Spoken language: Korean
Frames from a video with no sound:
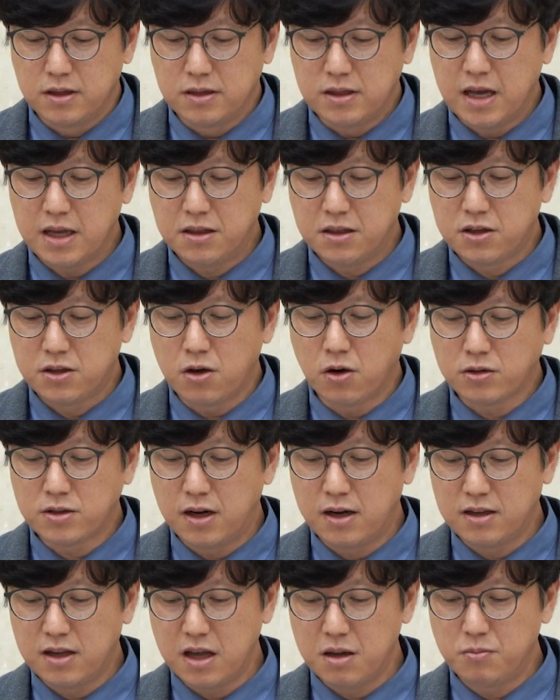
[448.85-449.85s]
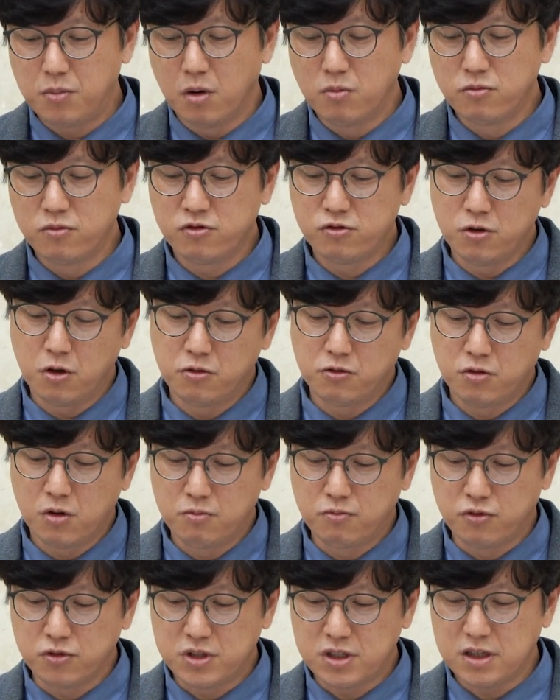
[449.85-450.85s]
옛 경찰대
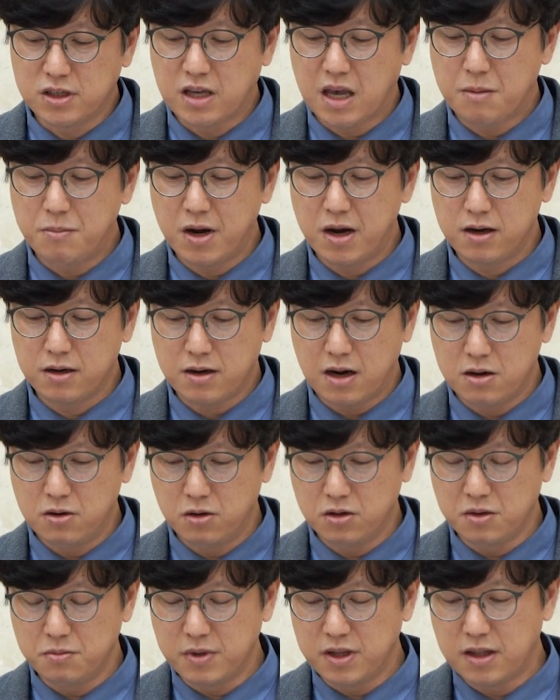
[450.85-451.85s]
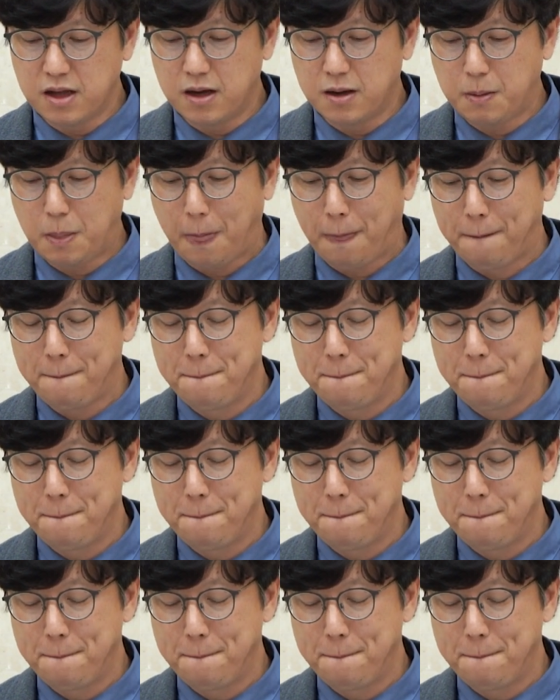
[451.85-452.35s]
법무연수원 부지 개발 관련입니다.